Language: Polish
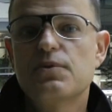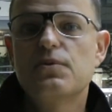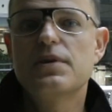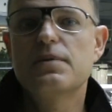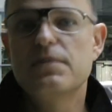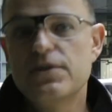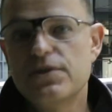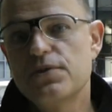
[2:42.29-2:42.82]

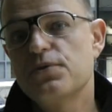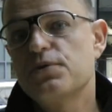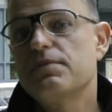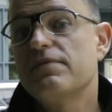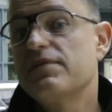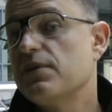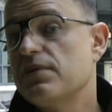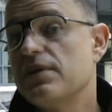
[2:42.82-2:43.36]
które będzie
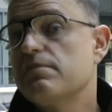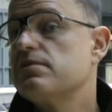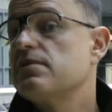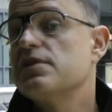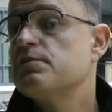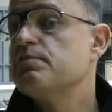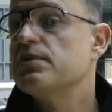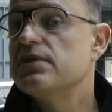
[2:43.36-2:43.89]
rozmawiało na
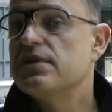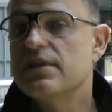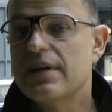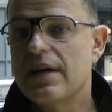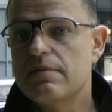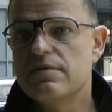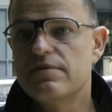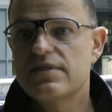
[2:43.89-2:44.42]
przykład z
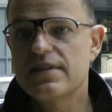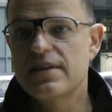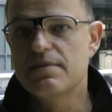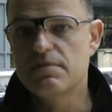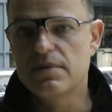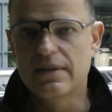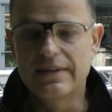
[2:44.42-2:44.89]
politykami w Sejmie.